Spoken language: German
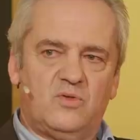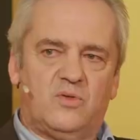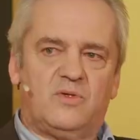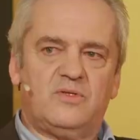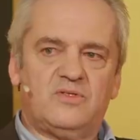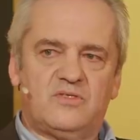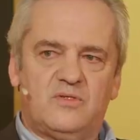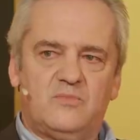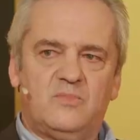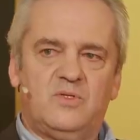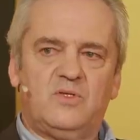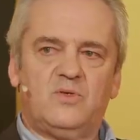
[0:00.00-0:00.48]

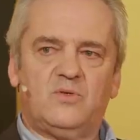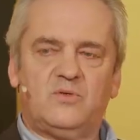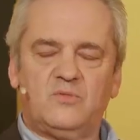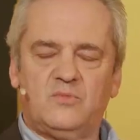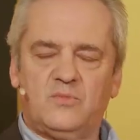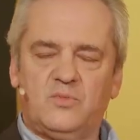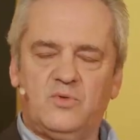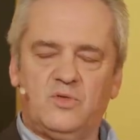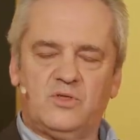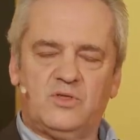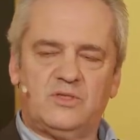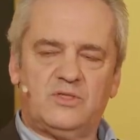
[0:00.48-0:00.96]
19 Millionen
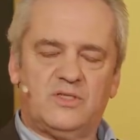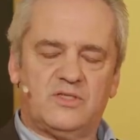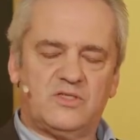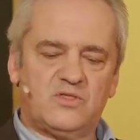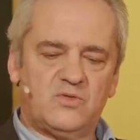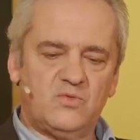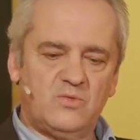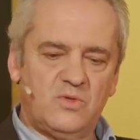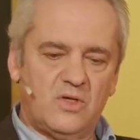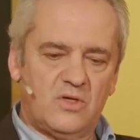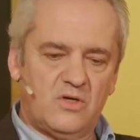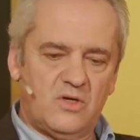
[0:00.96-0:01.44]
Bürger
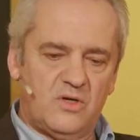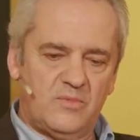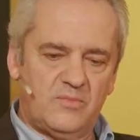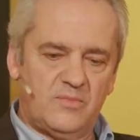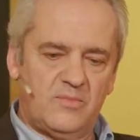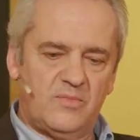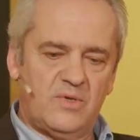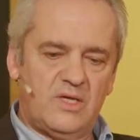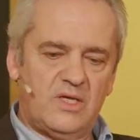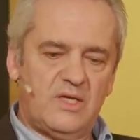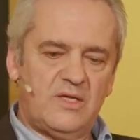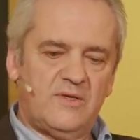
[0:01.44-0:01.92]

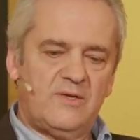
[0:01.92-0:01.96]
dazugekommen.